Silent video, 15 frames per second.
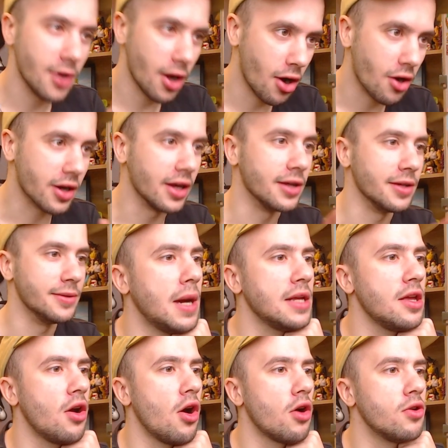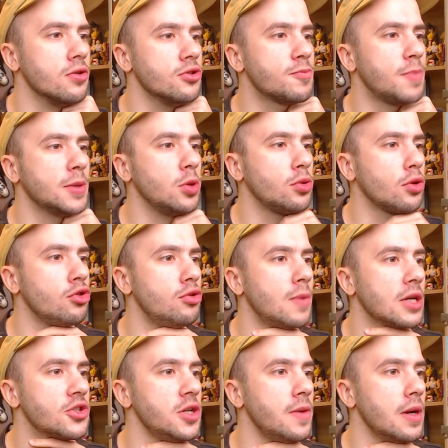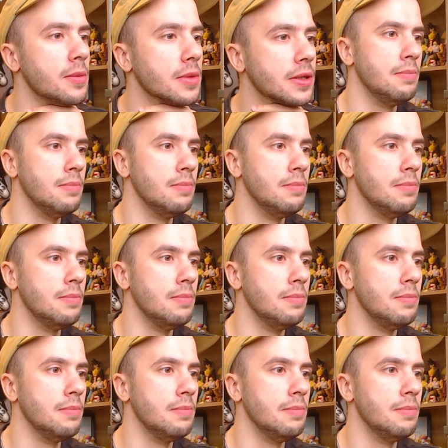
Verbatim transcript: Okej. Okay. Panie Goku, już panu to tłumaczyłem.